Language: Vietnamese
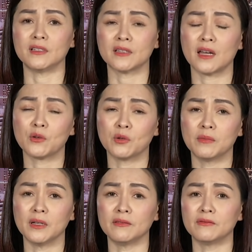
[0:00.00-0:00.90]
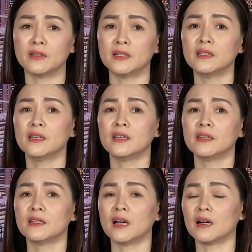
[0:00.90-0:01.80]
vị thế của Mỹ với
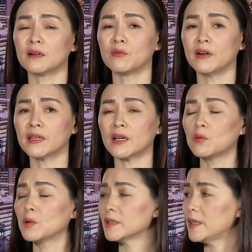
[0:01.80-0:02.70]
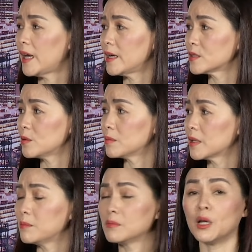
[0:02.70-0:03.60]
ờ, với các quốc gia trong
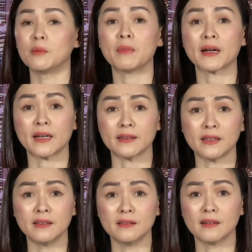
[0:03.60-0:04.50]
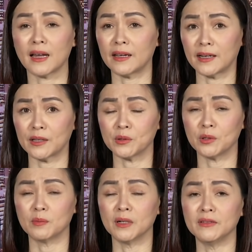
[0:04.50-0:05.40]
cái nhóm Bắc Đại Tây Dương là
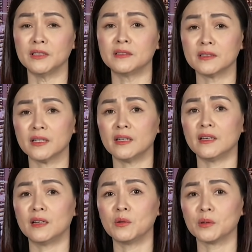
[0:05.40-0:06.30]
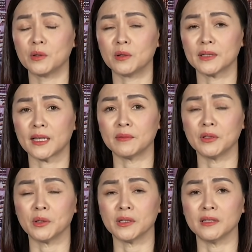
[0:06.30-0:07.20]
NATO bởi vì trước khi đến London để tham
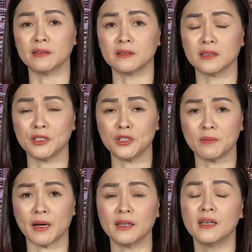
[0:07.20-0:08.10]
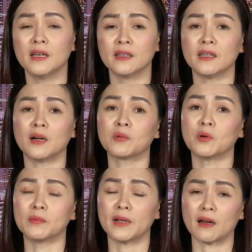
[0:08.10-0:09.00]
dự hội nghị thượng đỉnh G7 thì ông
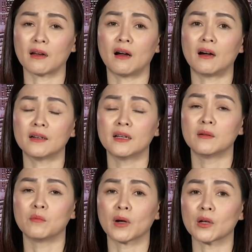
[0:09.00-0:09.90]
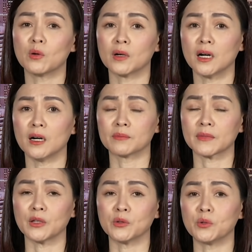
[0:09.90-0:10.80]
cũng đã có một cái cuộc họp
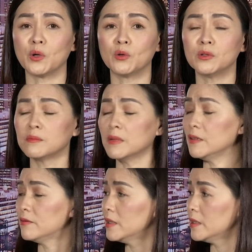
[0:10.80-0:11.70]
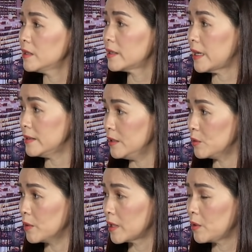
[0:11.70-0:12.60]
tại thủ đô nước Mỹ với ờ, đại diện
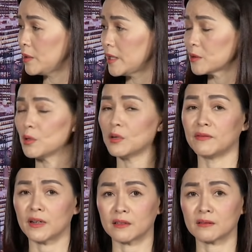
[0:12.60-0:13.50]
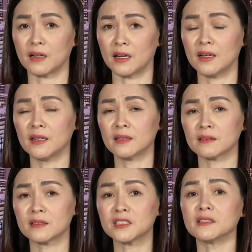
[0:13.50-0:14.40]
của các khối NATO tô và à,
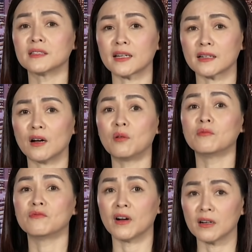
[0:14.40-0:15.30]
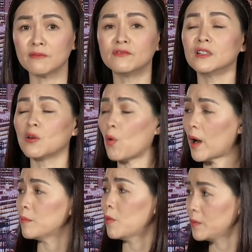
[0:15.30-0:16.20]
sự thành công vẫn vượt
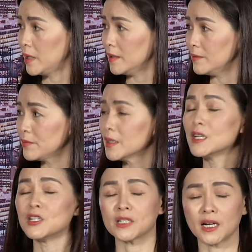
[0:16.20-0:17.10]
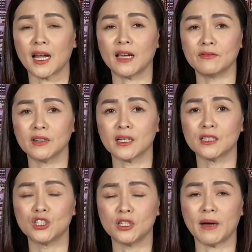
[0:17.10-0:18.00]
ngoài mong đợi trở lại với cái
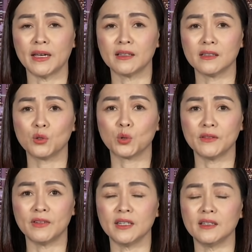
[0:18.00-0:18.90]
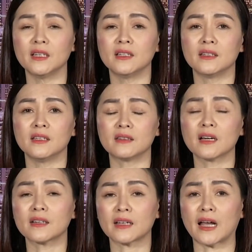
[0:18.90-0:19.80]
G7 kính thưa quý vị thì
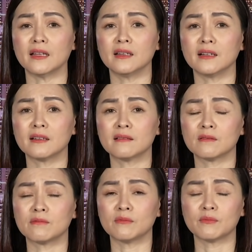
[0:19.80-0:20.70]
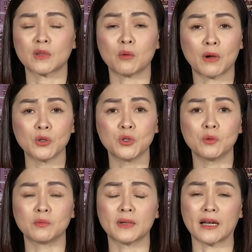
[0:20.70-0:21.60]
tất cả những ừ, thông báo
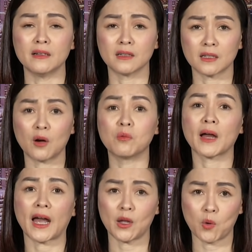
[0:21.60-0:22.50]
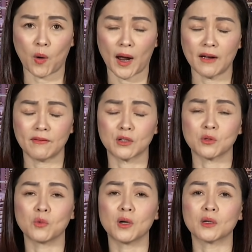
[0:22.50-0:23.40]
chung đã được công khai hóa và
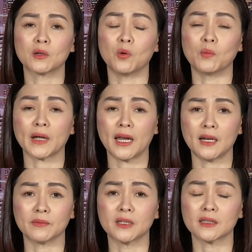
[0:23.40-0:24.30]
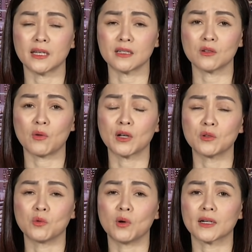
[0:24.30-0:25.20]
Trung Quốc cũng ngay lập tức đại sứ quán
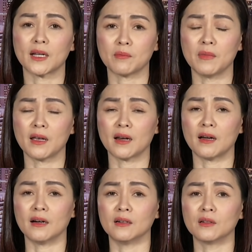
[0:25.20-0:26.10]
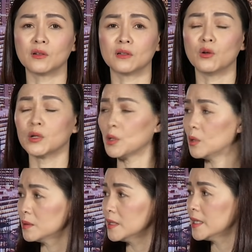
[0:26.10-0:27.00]
Trung Quốc đặc biệt là ở London